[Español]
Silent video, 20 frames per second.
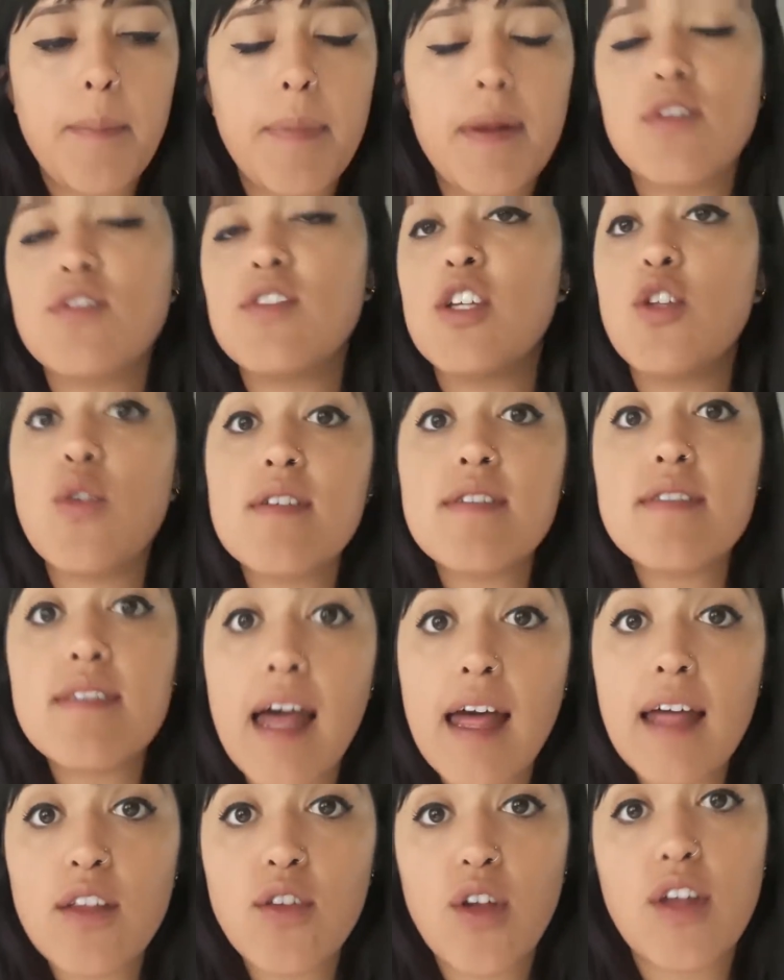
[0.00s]
pero si no
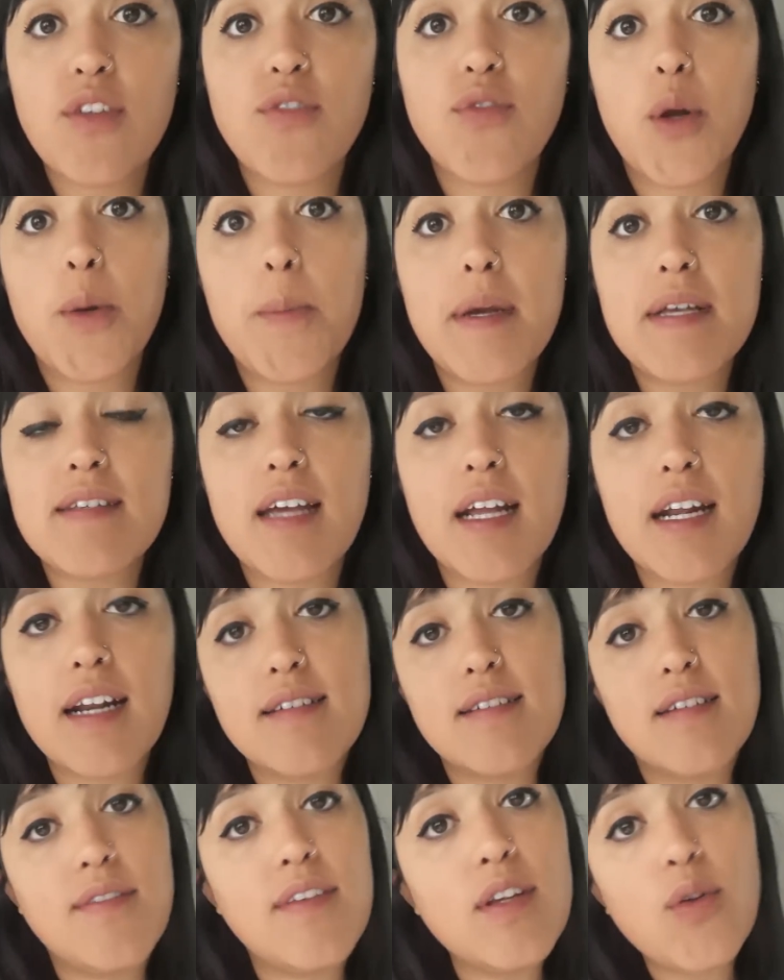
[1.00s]
está, de todas formas he
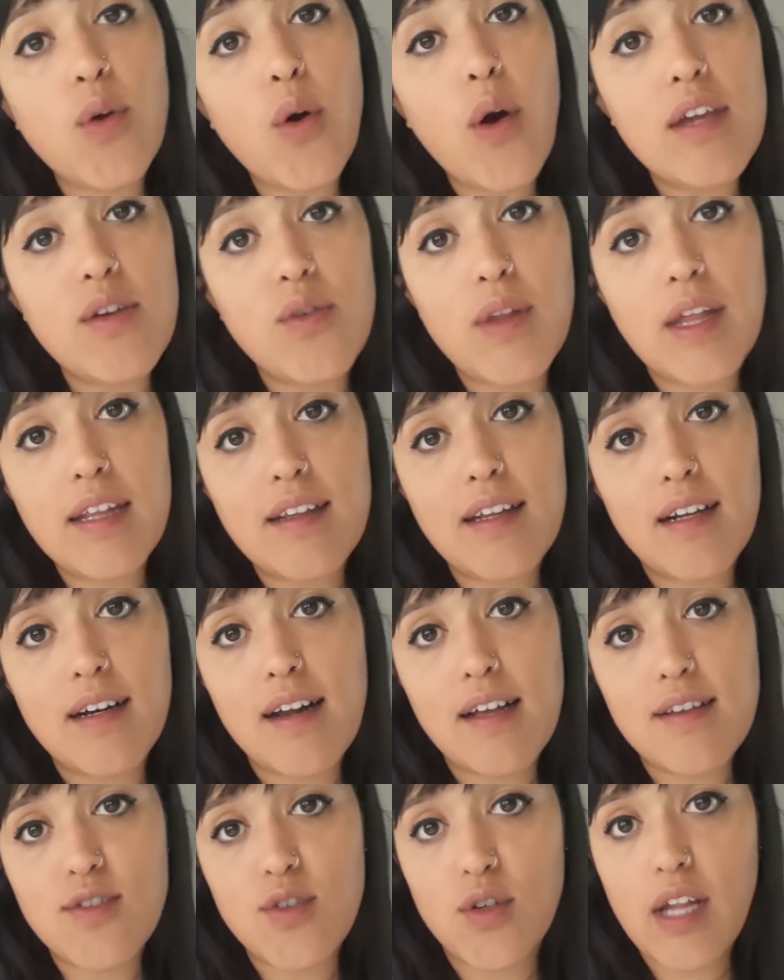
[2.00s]
recibido ayuda
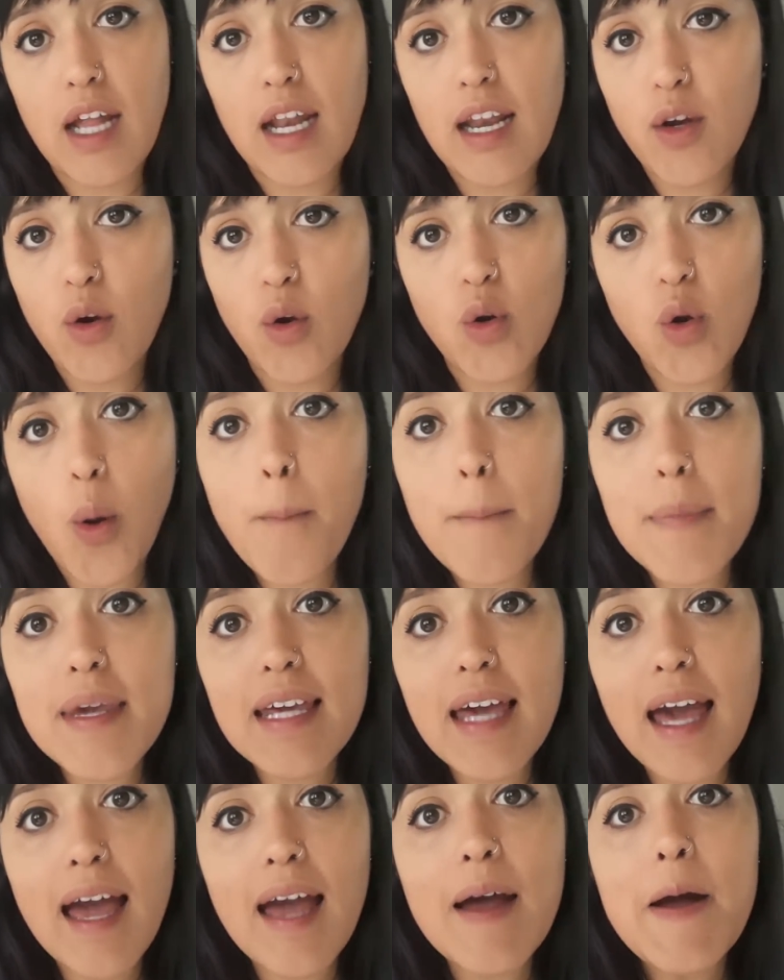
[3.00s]
internacional
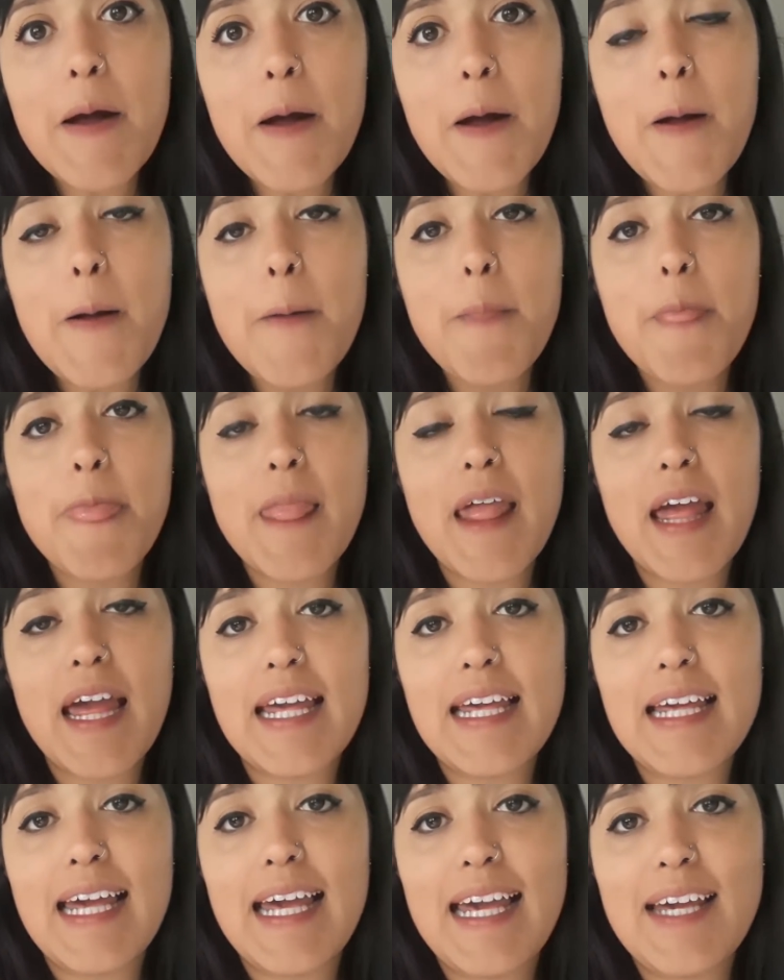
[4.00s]
económica.
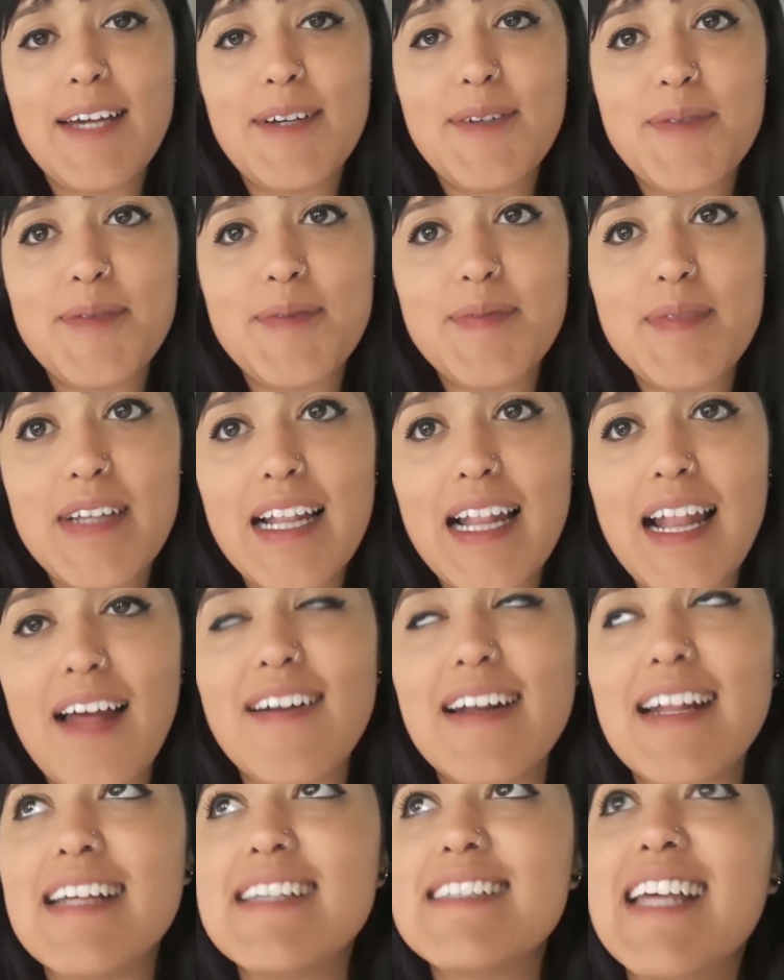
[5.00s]
Eh,
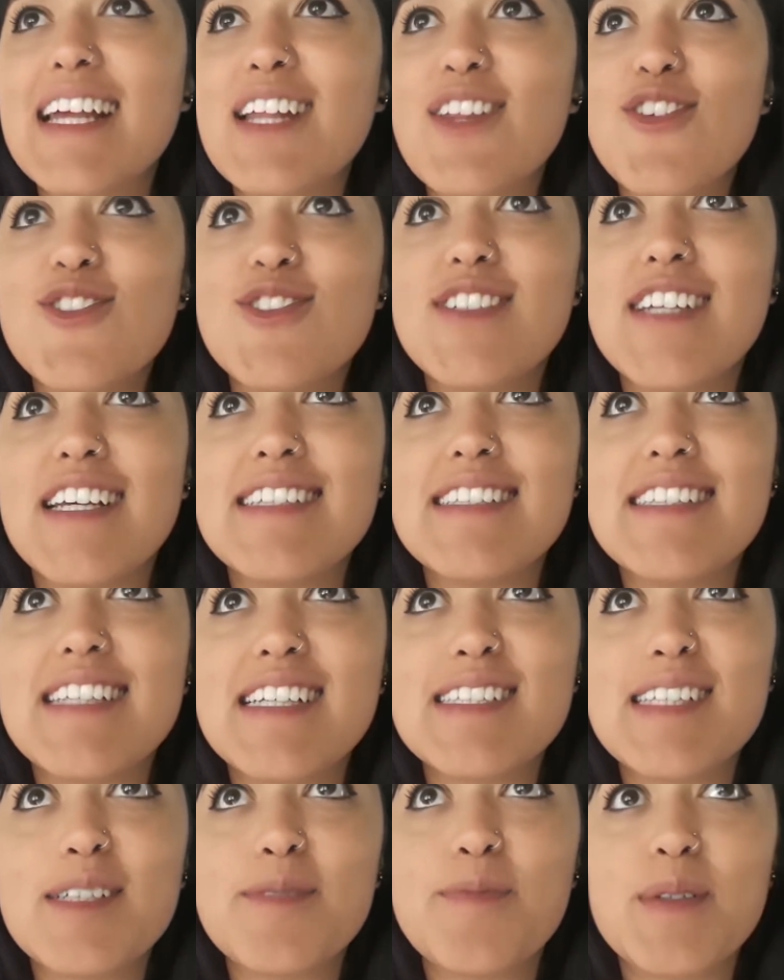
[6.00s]
la verdad es que no sé
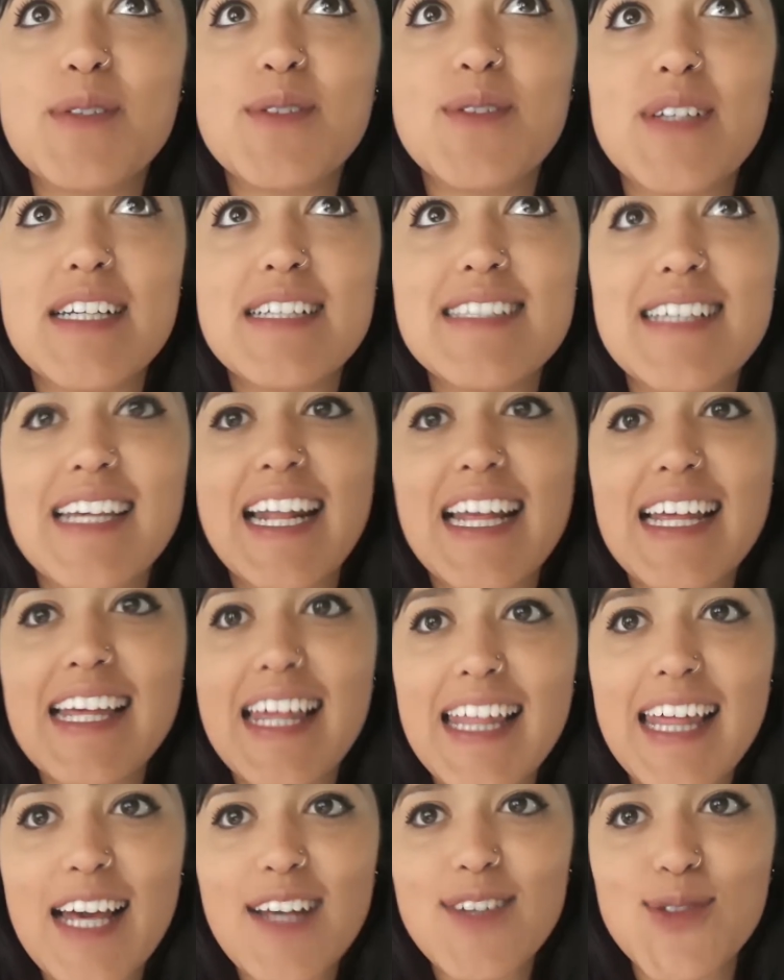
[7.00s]
si estas personas
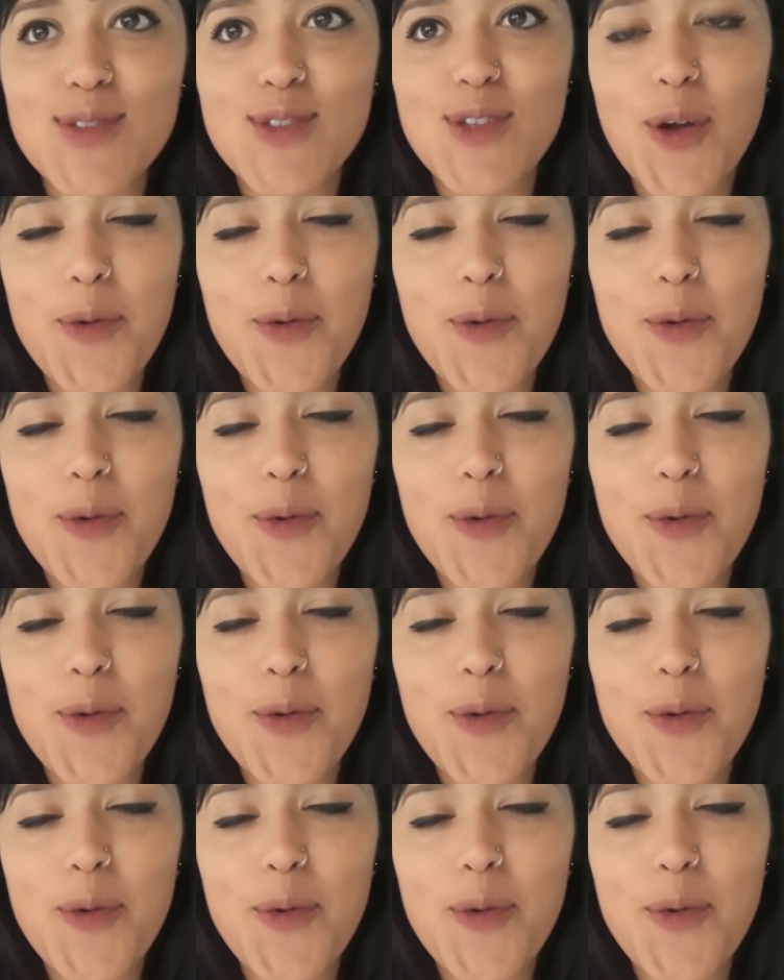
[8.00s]
quieren que diga su